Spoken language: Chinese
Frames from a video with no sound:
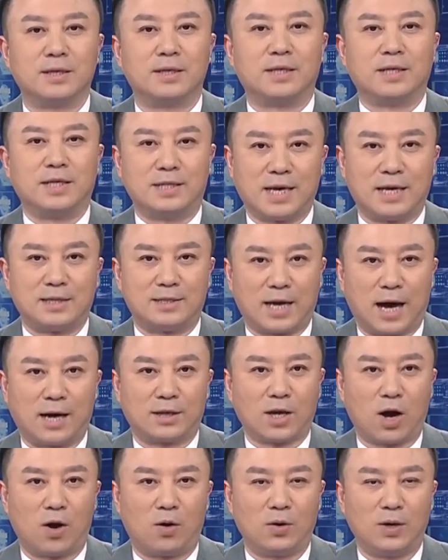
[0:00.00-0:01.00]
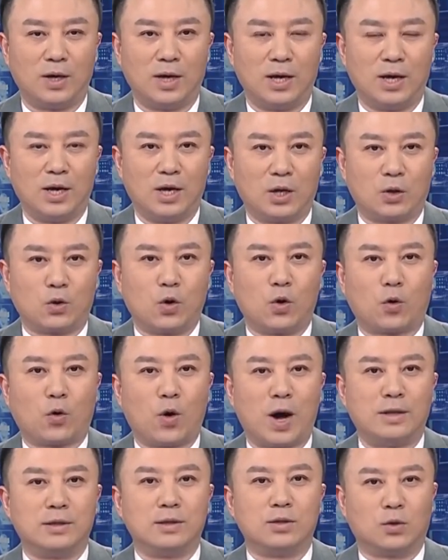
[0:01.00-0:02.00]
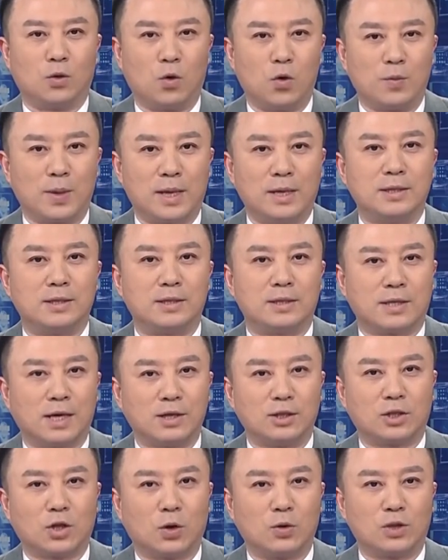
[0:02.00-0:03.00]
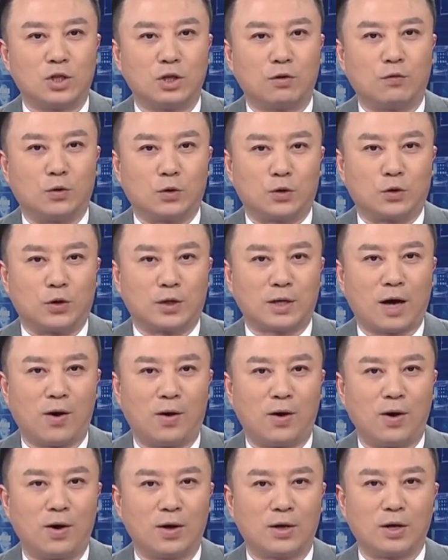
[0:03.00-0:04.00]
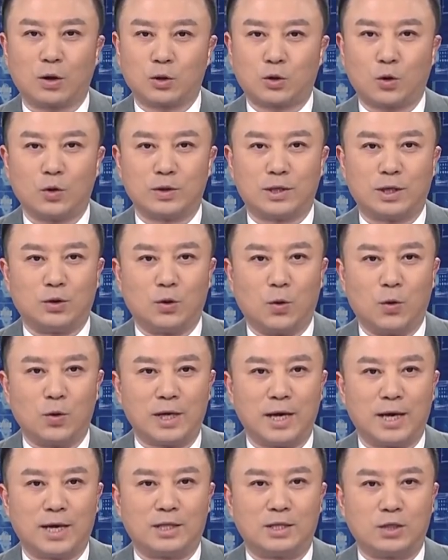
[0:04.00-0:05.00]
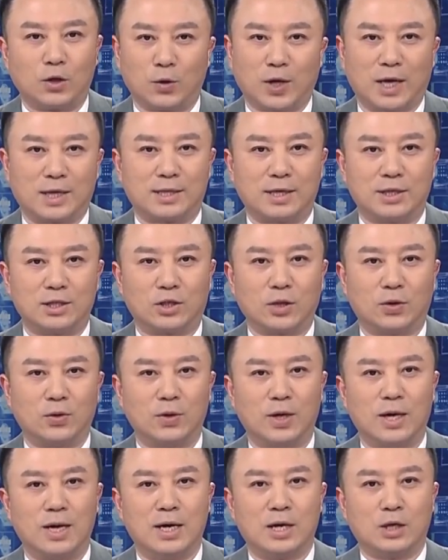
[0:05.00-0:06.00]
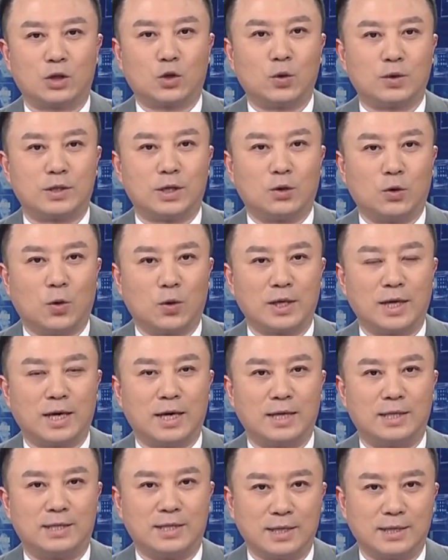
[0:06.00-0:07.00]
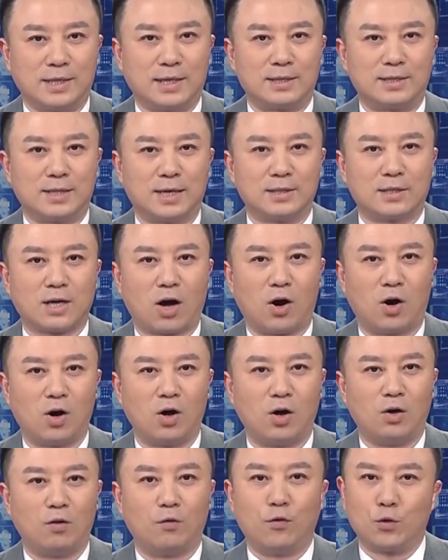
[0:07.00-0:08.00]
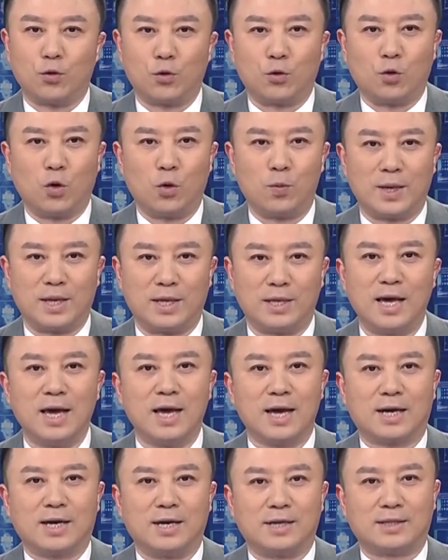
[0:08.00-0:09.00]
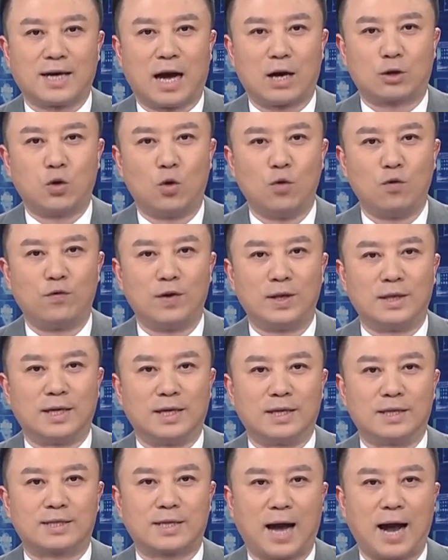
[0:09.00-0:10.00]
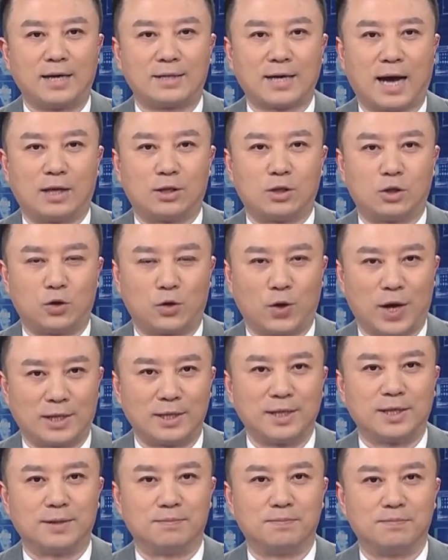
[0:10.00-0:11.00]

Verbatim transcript: 意见强调，拓宽农民增收致富渠道，要促进农民就业增收，促进农业经营增效，赋予农民更加充分的财产权益。